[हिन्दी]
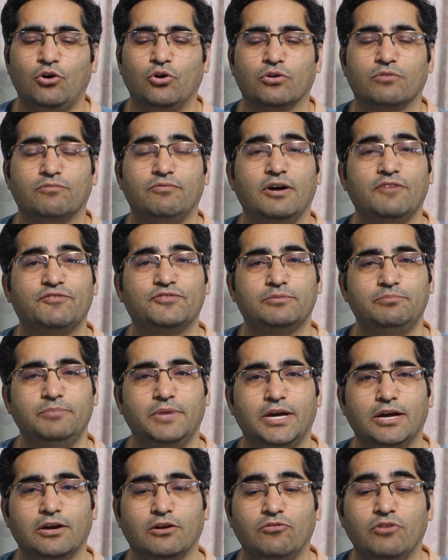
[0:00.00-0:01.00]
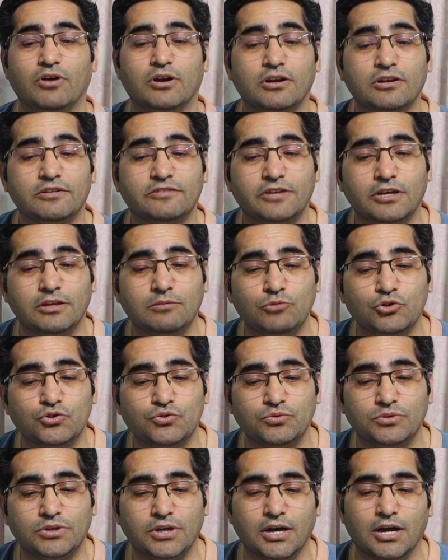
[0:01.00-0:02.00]
और वफ्त में गवर्नर सिंध
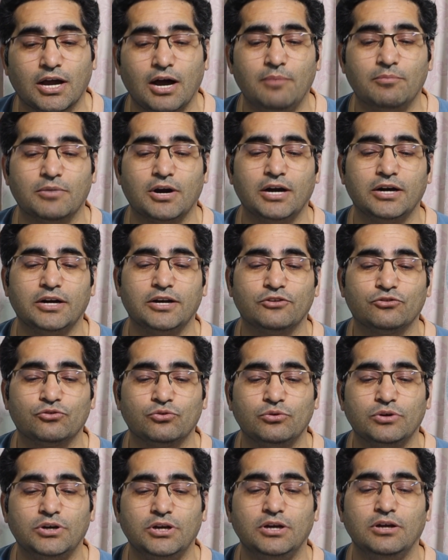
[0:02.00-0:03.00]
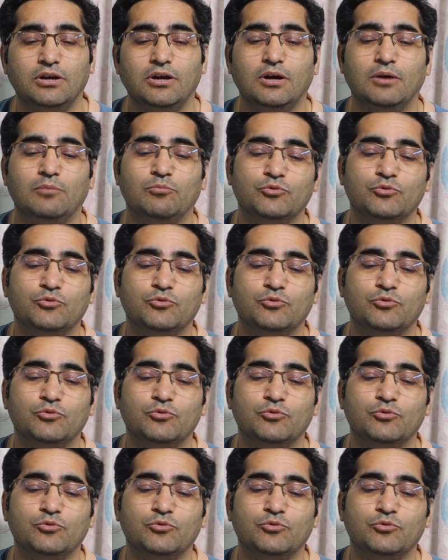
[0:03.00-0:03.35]
मौजूद थे कामरान टेसोरी